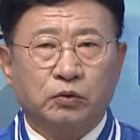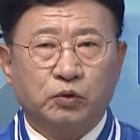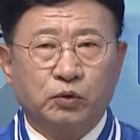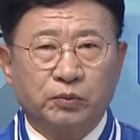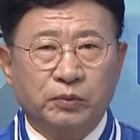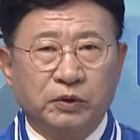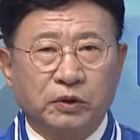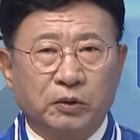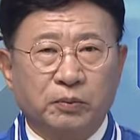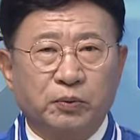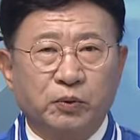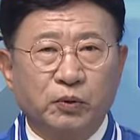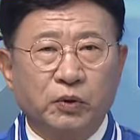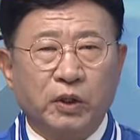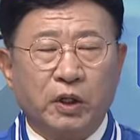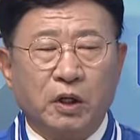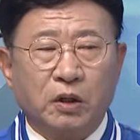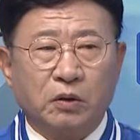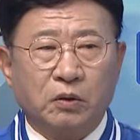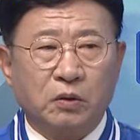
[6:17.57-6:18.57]
주민들이
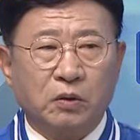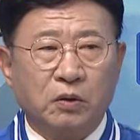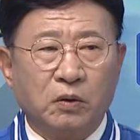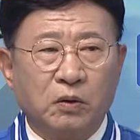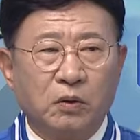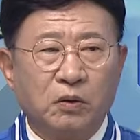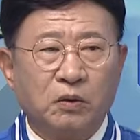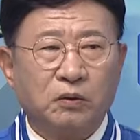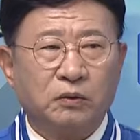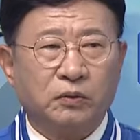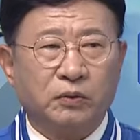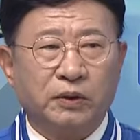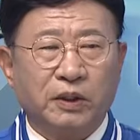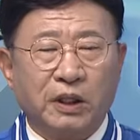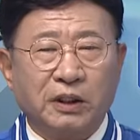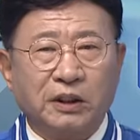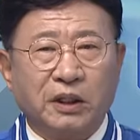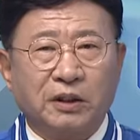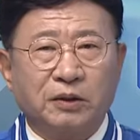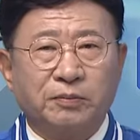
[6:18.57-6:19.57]
붕괴하고 또
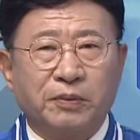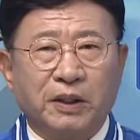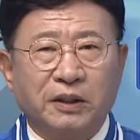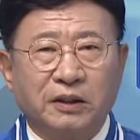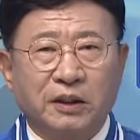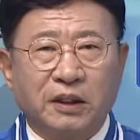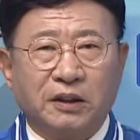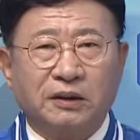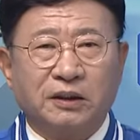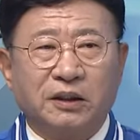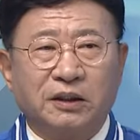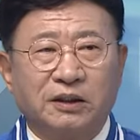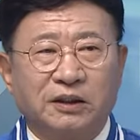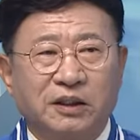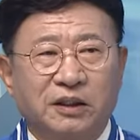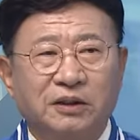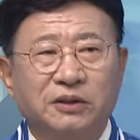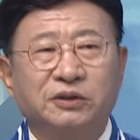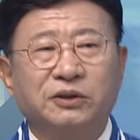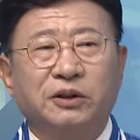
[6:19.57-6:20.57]
야당이
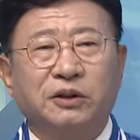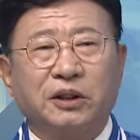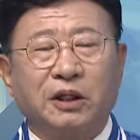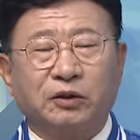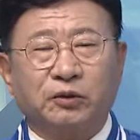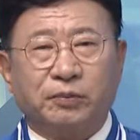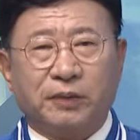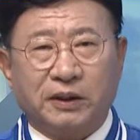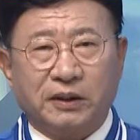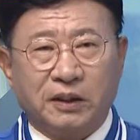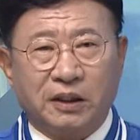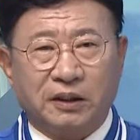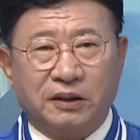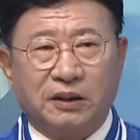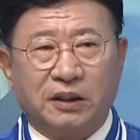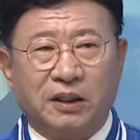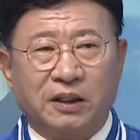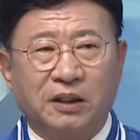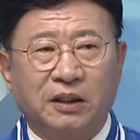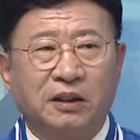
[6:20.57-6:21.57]
반대한다니까 이제 나도
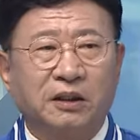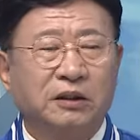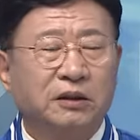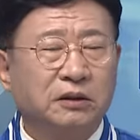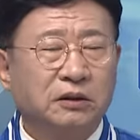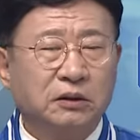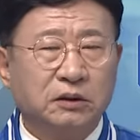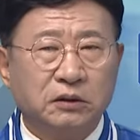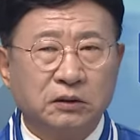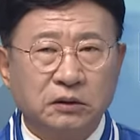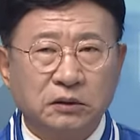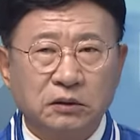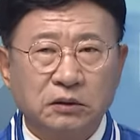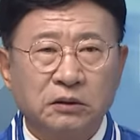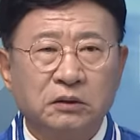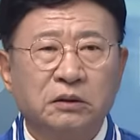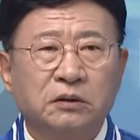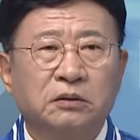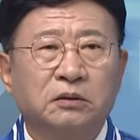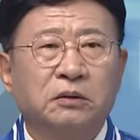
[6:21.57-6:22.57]
반대한다. 음.
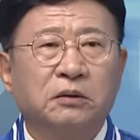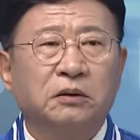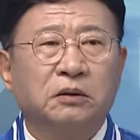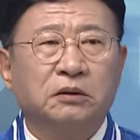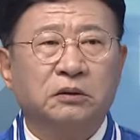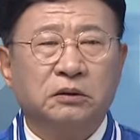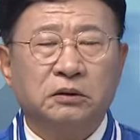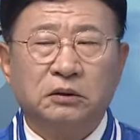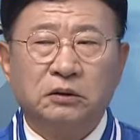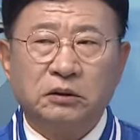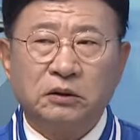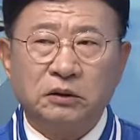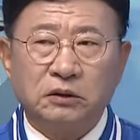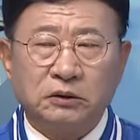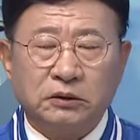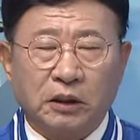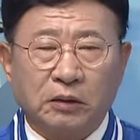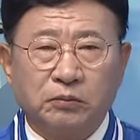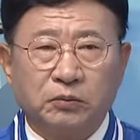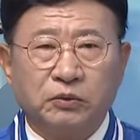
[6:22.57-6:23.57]
이런
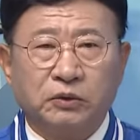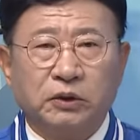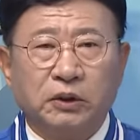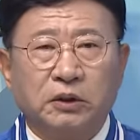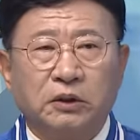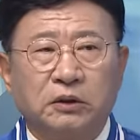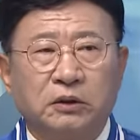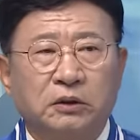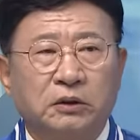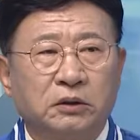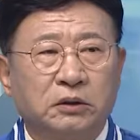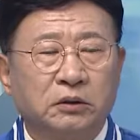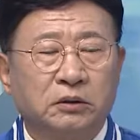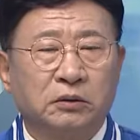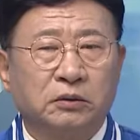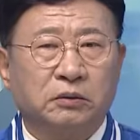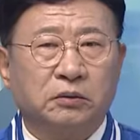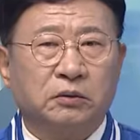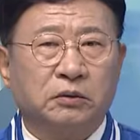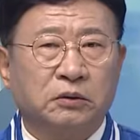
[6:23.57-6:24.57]
이 잘못된
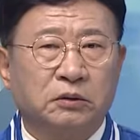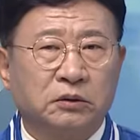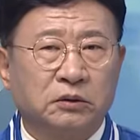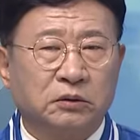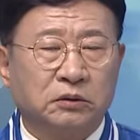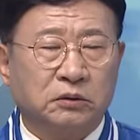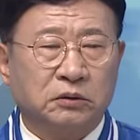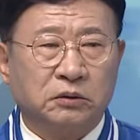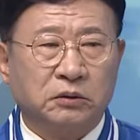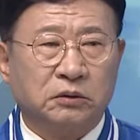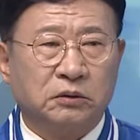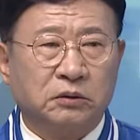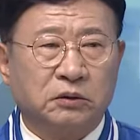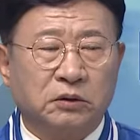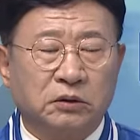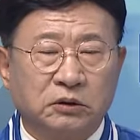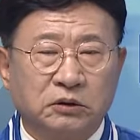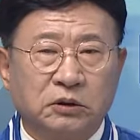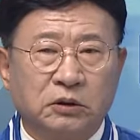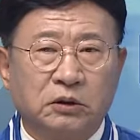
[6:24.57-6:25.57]

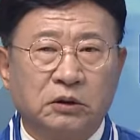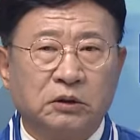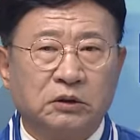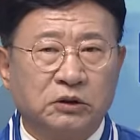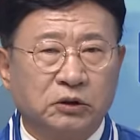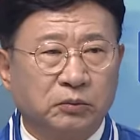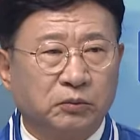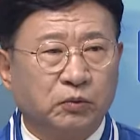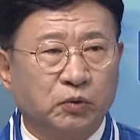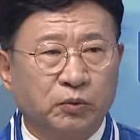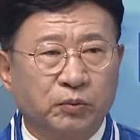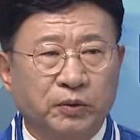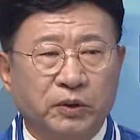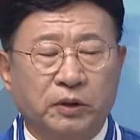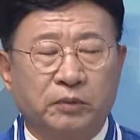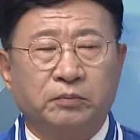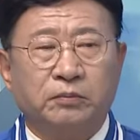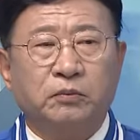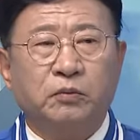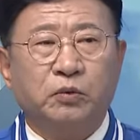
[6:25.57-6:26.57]
것을 지금
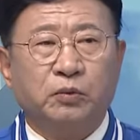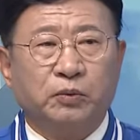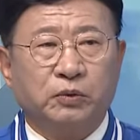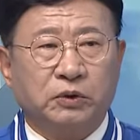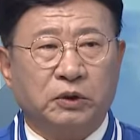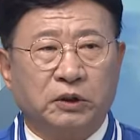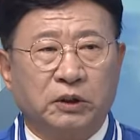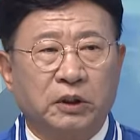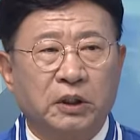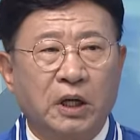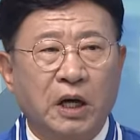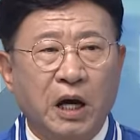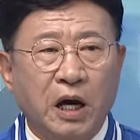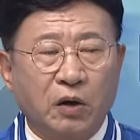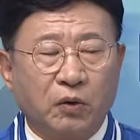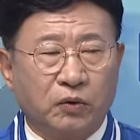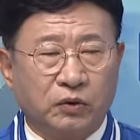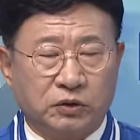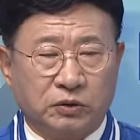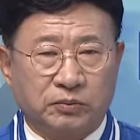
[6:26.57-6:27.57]
국민의힘 후보들이
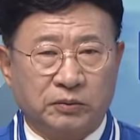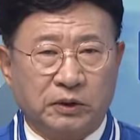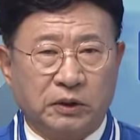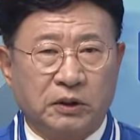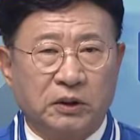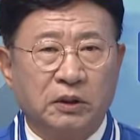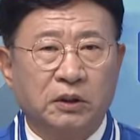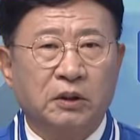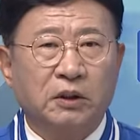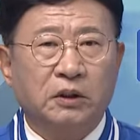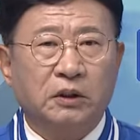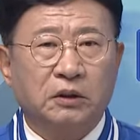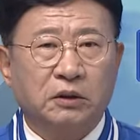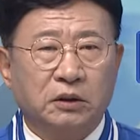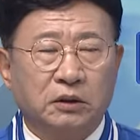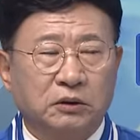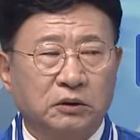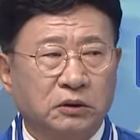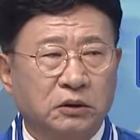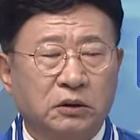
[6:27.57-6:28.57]
하고 있습니다. 예.
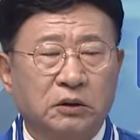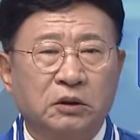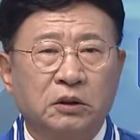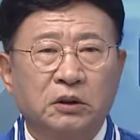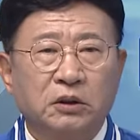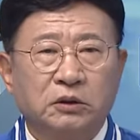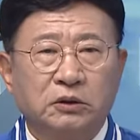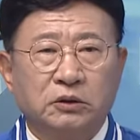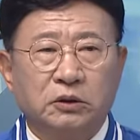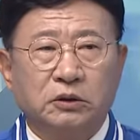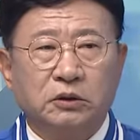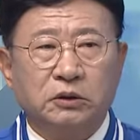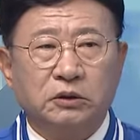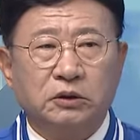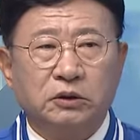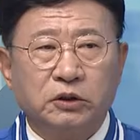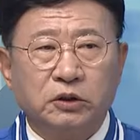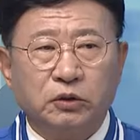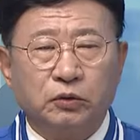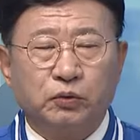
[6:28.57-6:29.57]
그래서
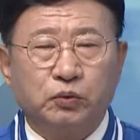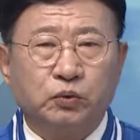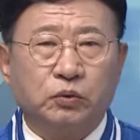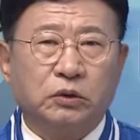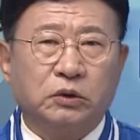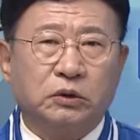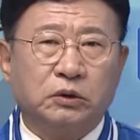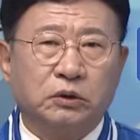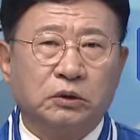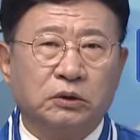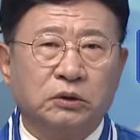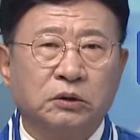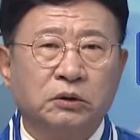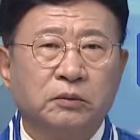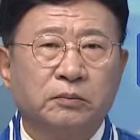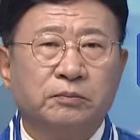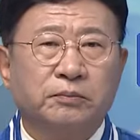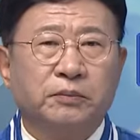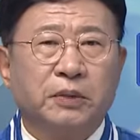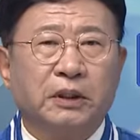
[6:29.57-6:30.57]
저는 이 두 건은
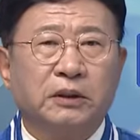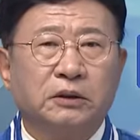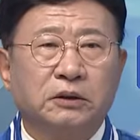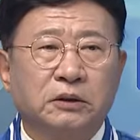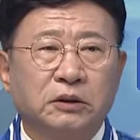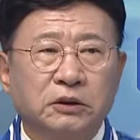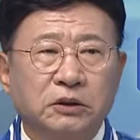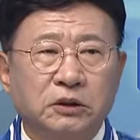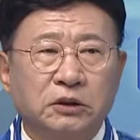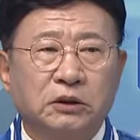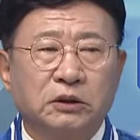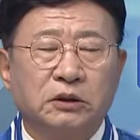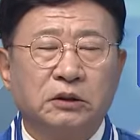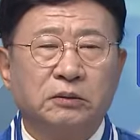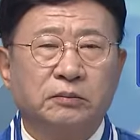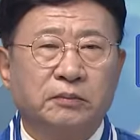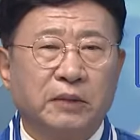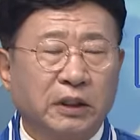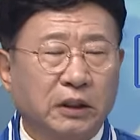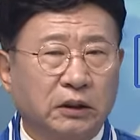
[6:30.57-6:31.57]

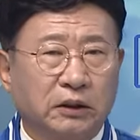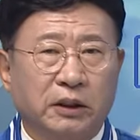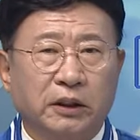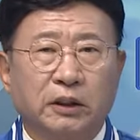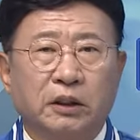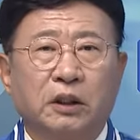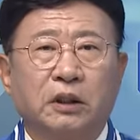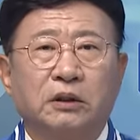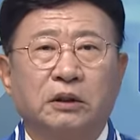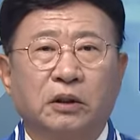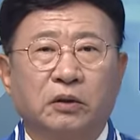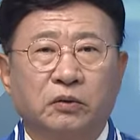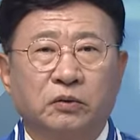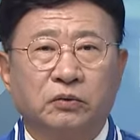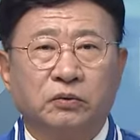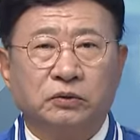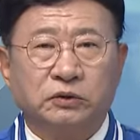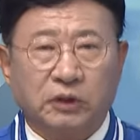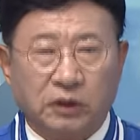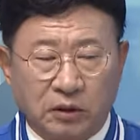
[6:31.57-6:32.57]
반드시 막아내야
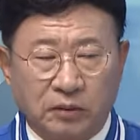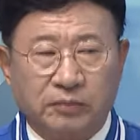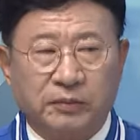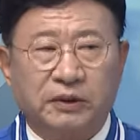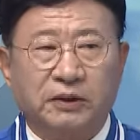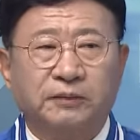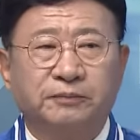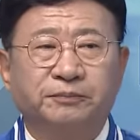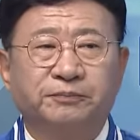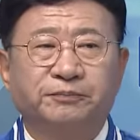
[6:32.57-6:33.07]
한다고 생각합니다.